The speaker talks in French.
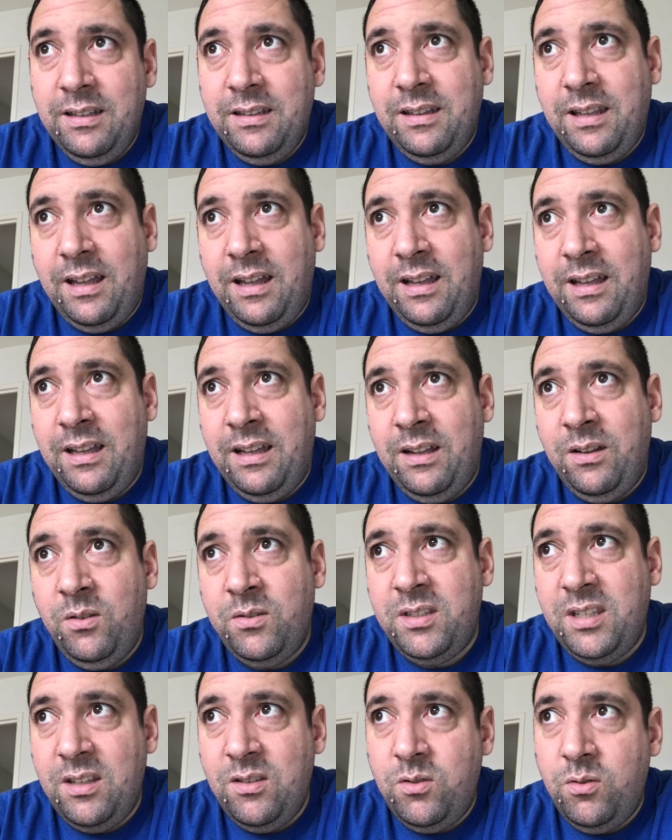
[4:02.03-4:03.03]
Tu as
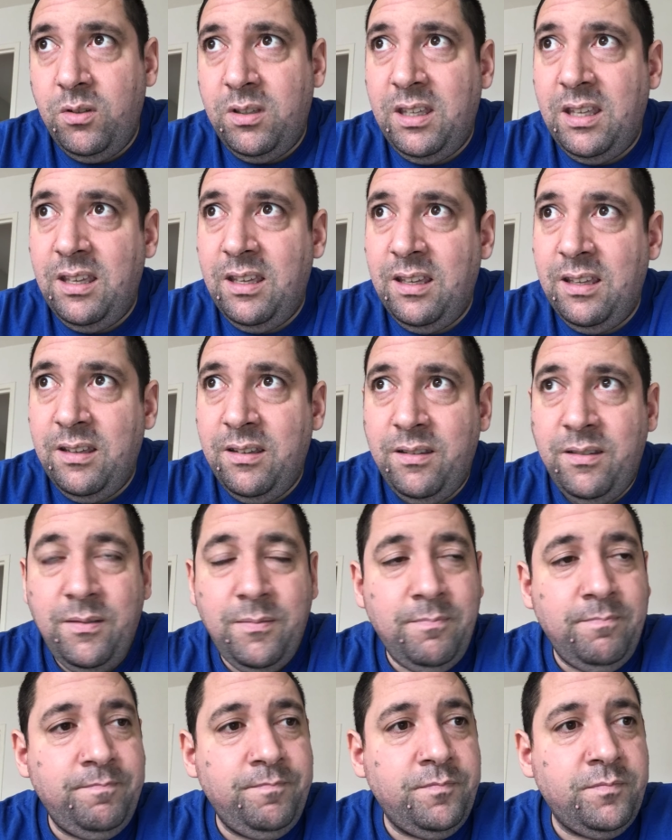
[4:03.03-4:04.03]
qui
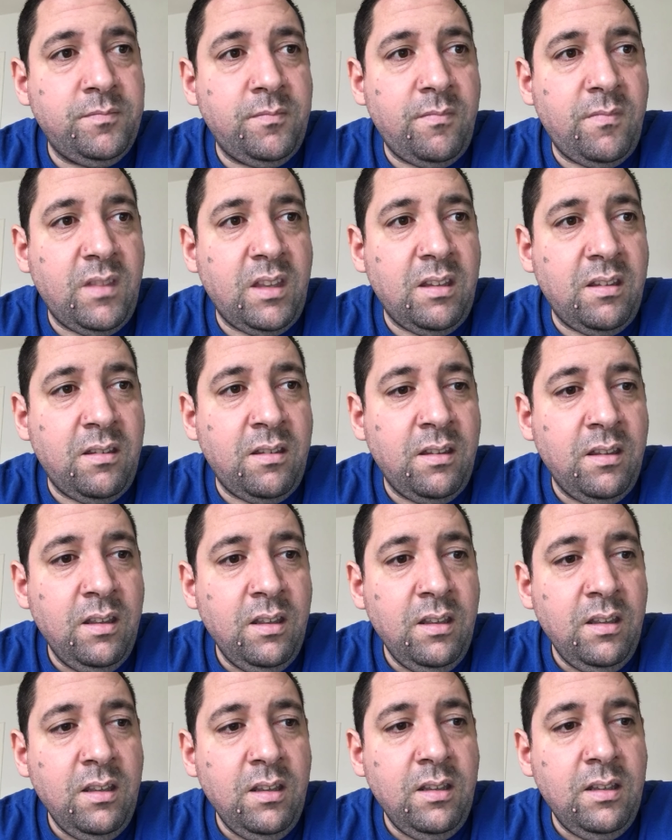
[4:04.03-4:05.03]
est,
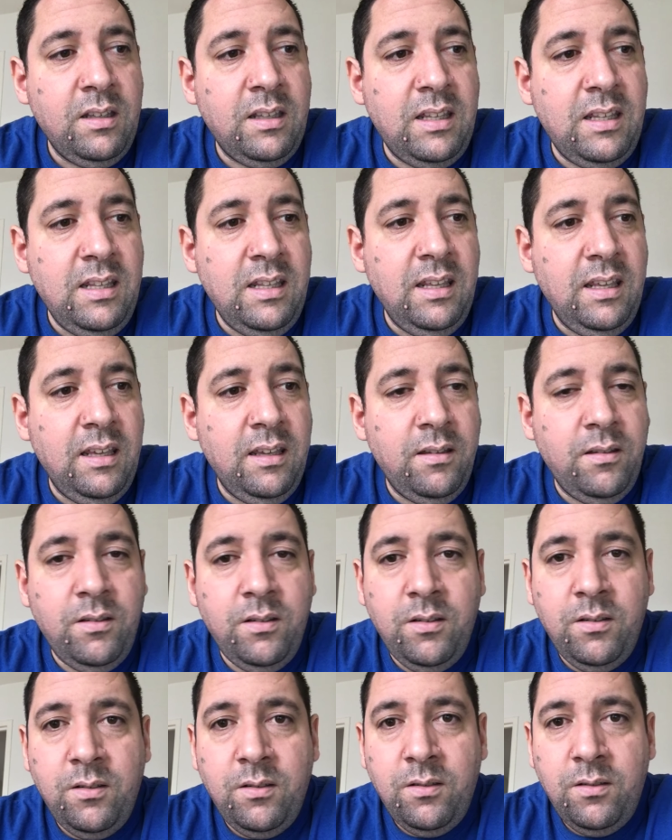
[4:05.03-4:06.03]
qui est
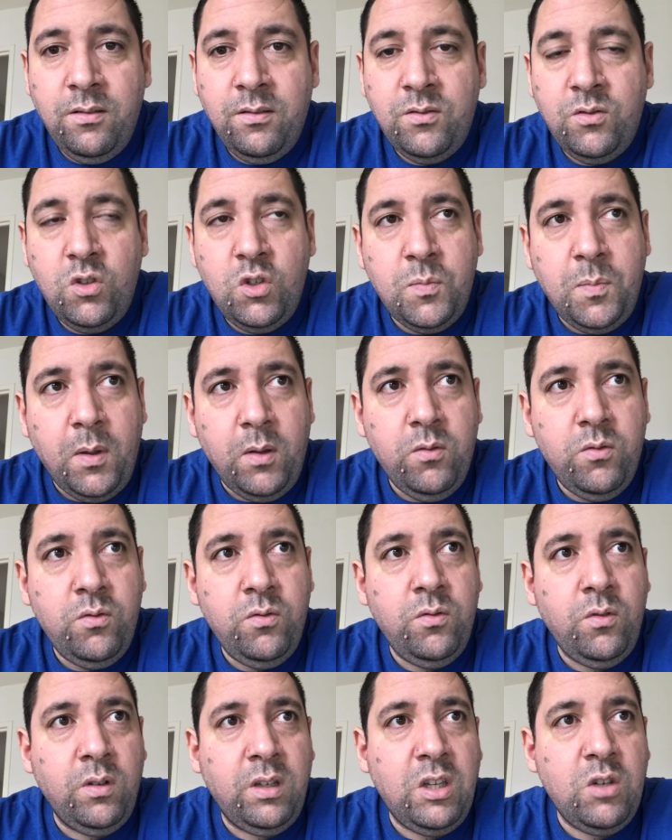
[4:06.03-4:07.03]
euh,
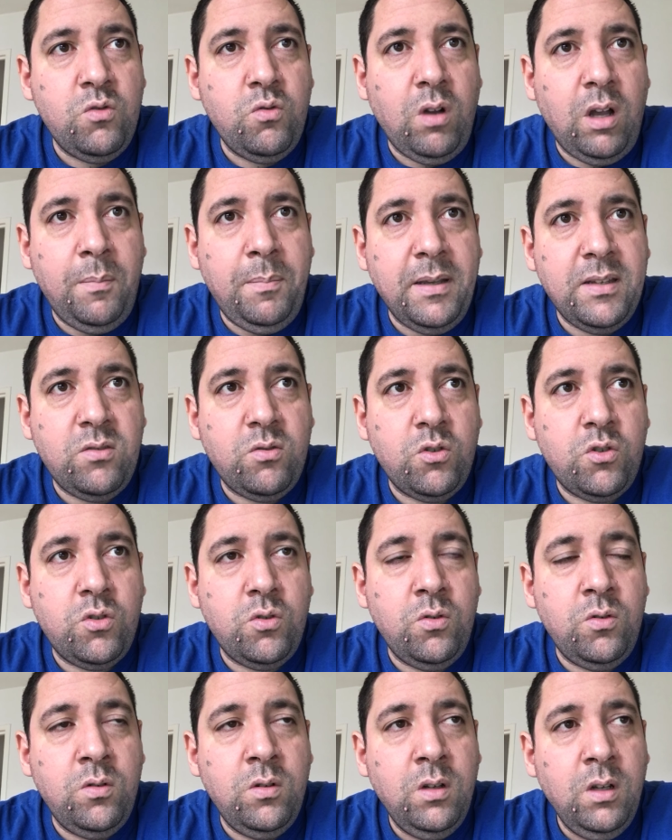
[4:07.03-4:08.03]
suspendu, donc il jouera pas
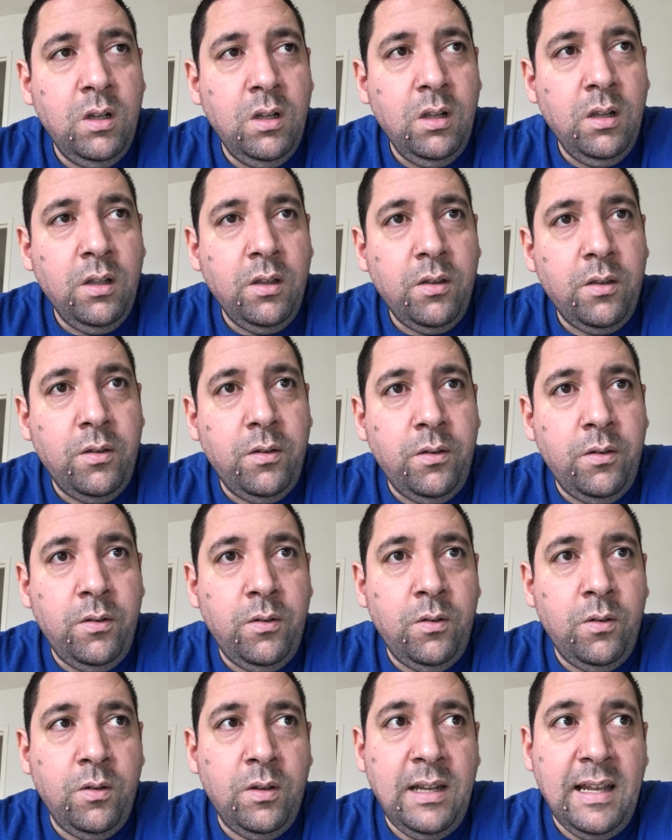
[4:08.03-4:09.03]
Sochaux.
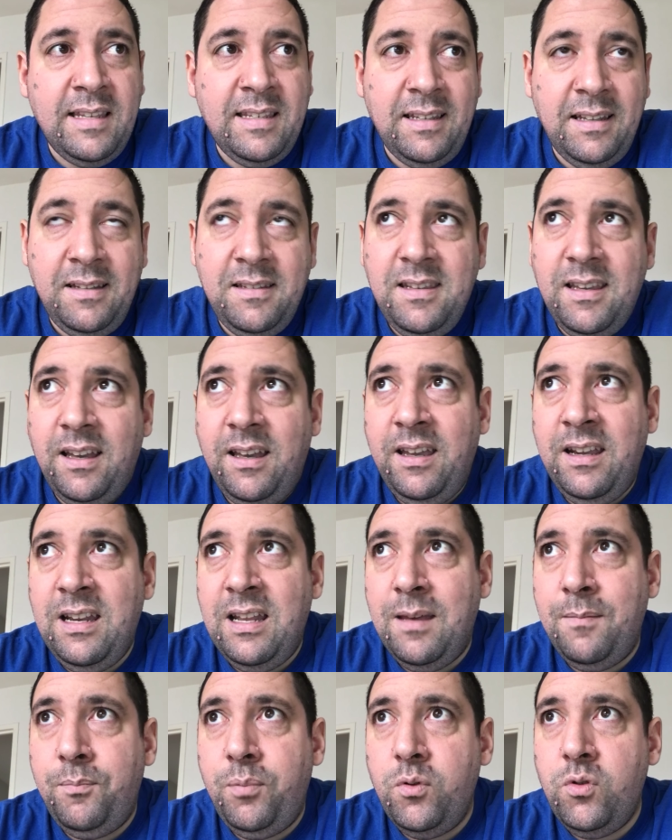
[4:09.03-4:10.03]
Euh, la Lassin il est
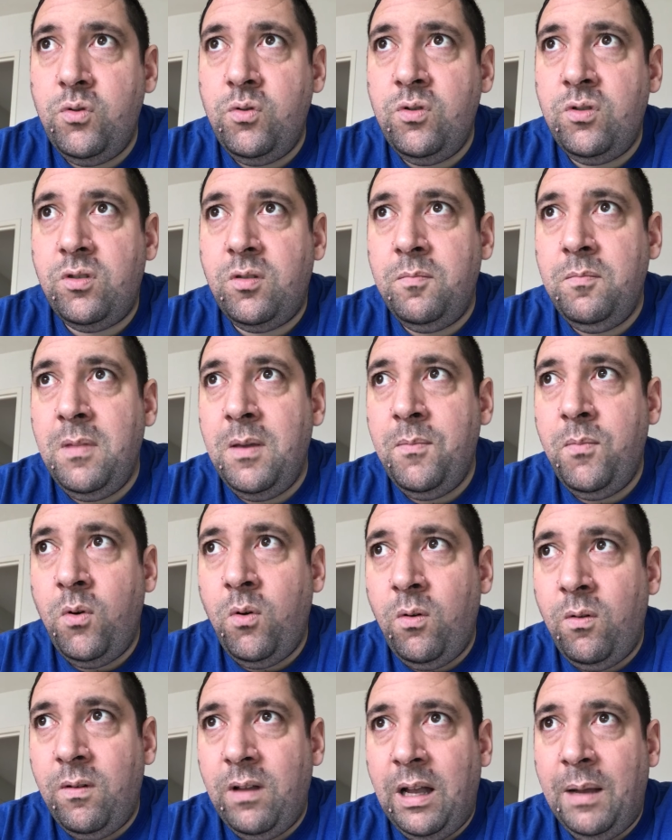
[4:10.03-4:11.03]
un peu juste, mais
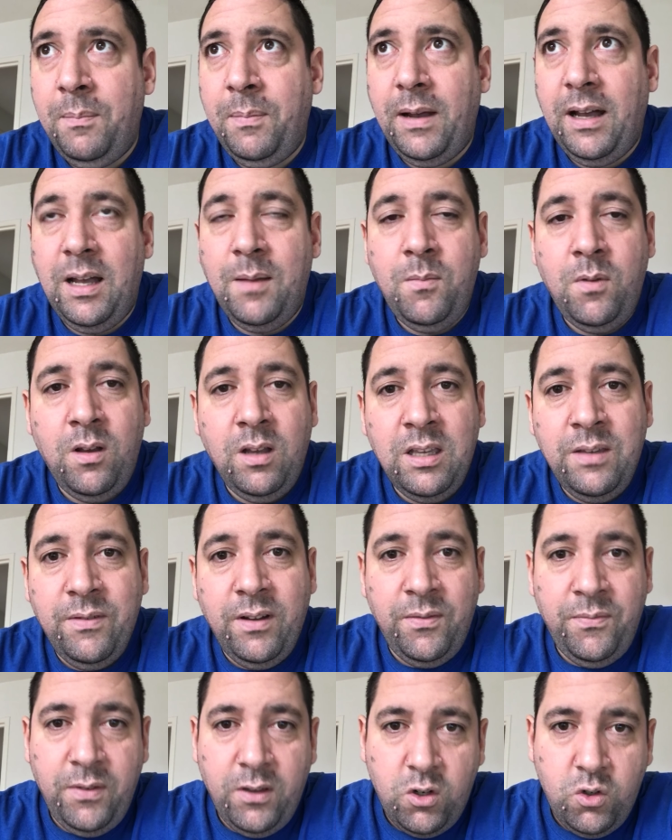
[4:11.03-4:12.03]
bon, apparemment, il va
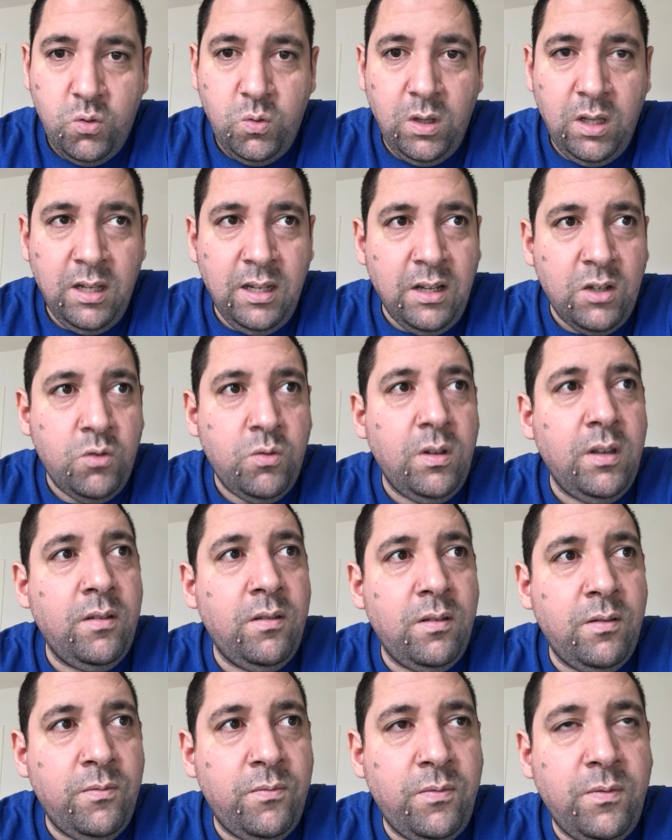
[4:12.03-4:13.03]
le faire jouer. Il a joué 20
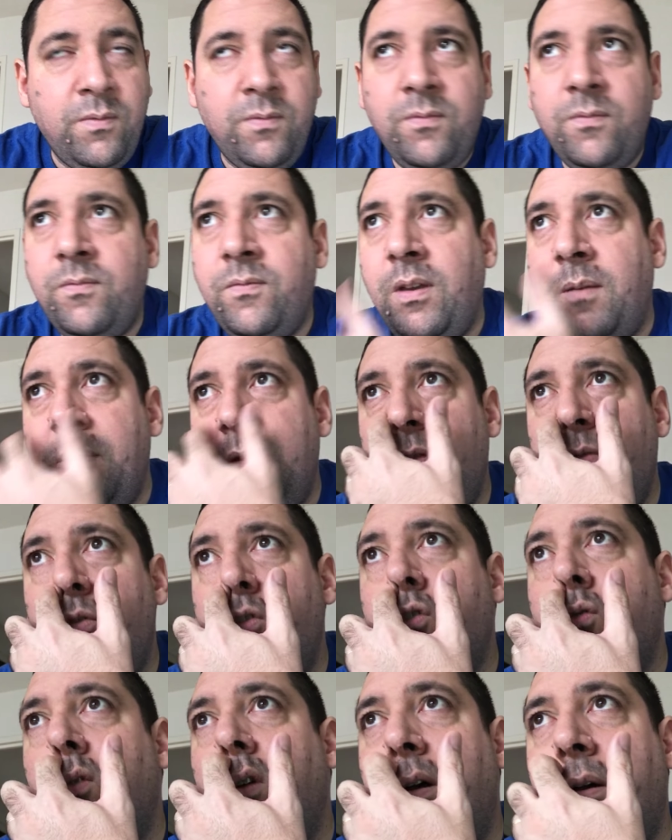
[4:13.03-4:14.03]
euh, minutes,
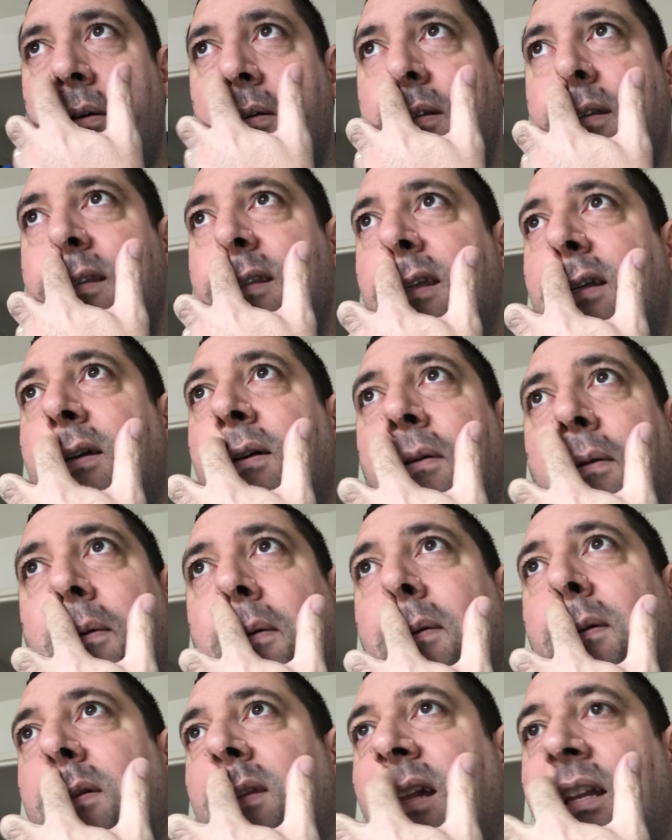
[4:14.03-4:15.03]
je crois. C'était
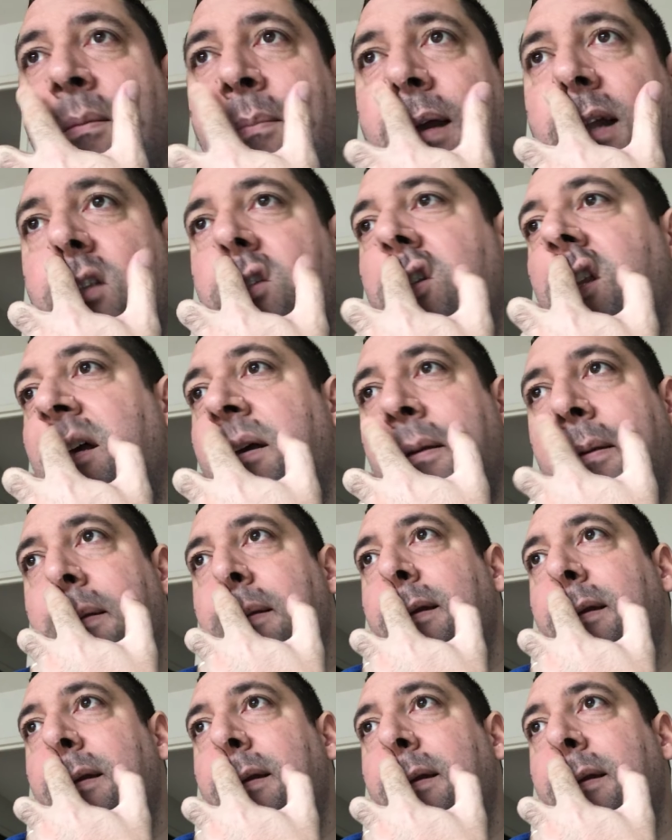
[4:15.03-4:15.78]
quand le dernier match, là.